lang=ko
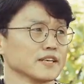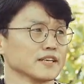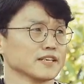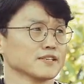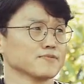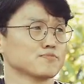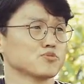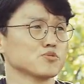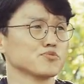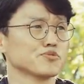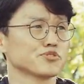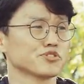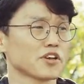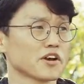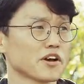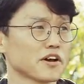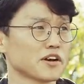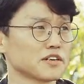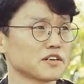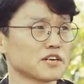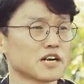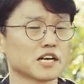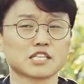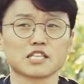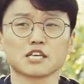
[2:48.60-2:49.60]
예, 부부
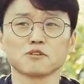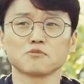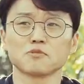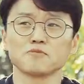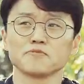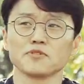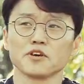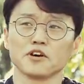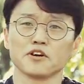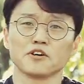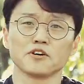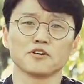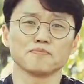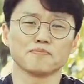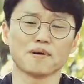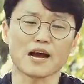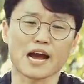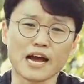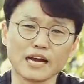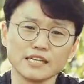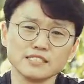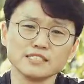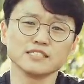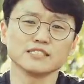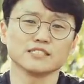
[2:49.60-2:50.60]
생활을 하다 보면
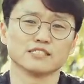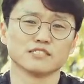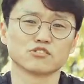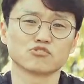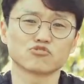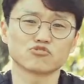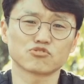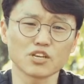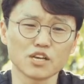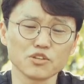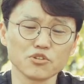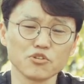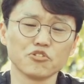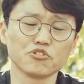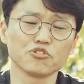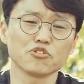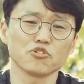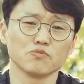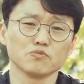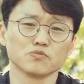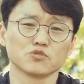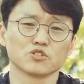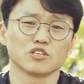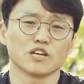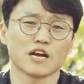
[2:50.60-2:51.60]
많은 숱한
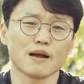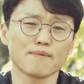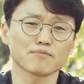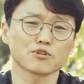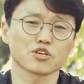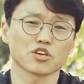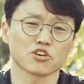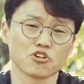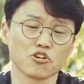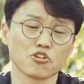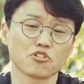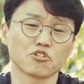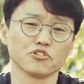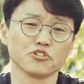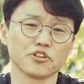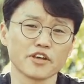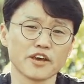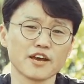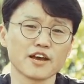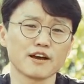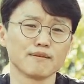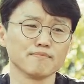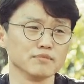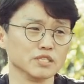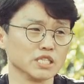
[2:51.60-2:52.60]
어려움들을 함께
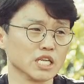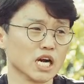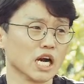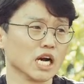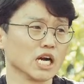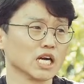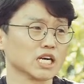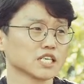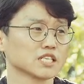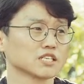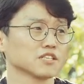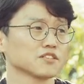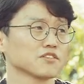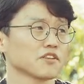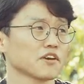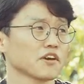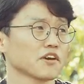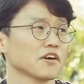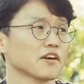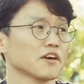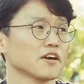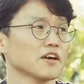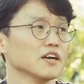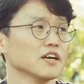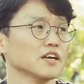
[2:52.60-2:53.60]
겪어내야 합니다.
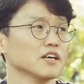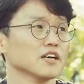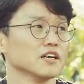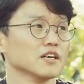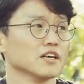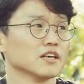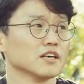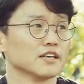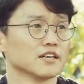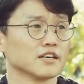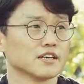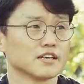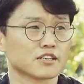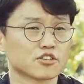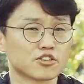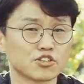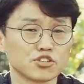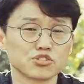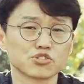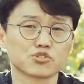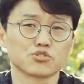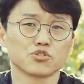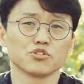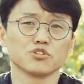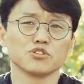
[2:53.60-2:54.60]
그런데 예,
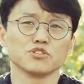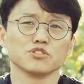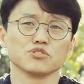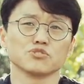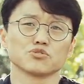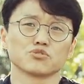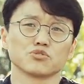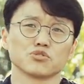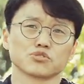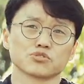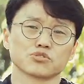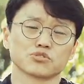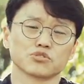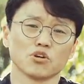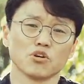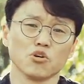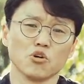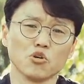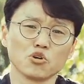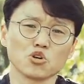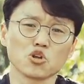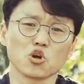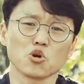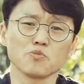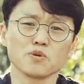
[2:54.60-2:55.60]
그리스도인으로서
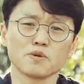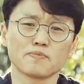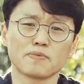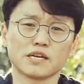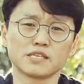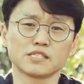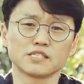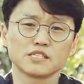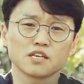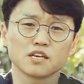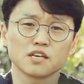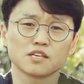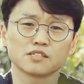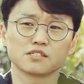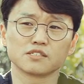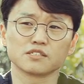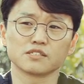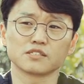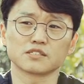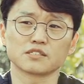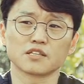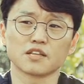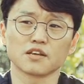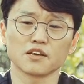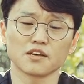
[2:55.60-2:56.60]
어려움이 발생했을
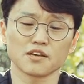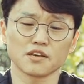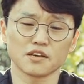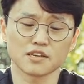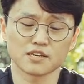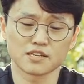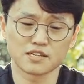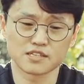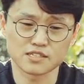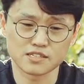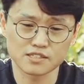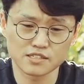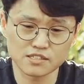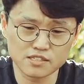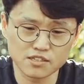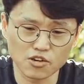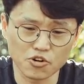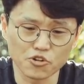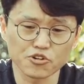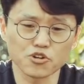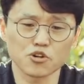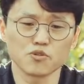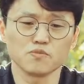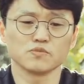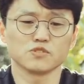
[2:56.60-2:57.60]
때 그
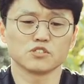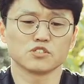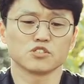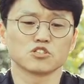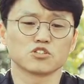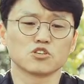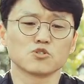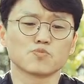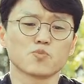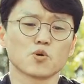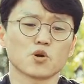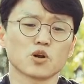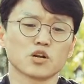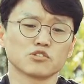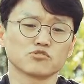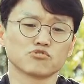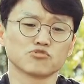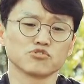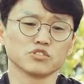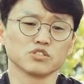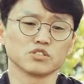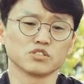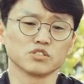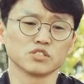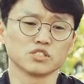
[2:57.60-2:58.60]
어려움들을 극복할
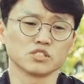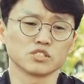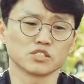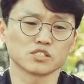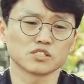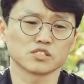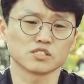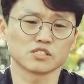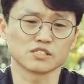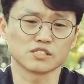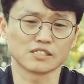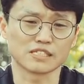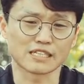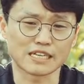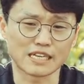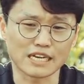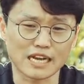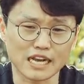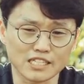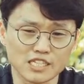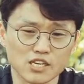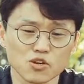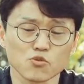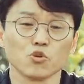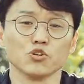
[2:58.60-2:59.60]
수 있는
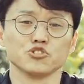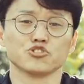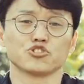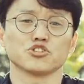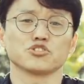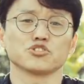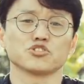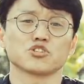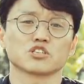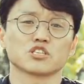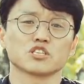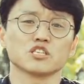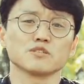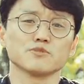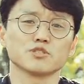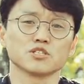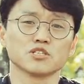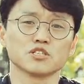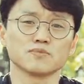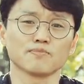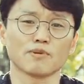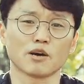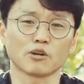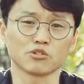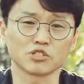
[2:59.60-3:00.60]
가장 원천적
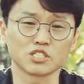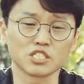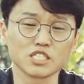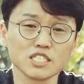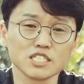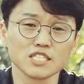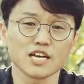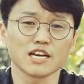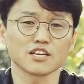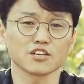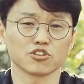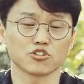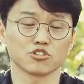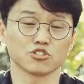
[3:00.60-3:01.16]
힘은 바로 신앙일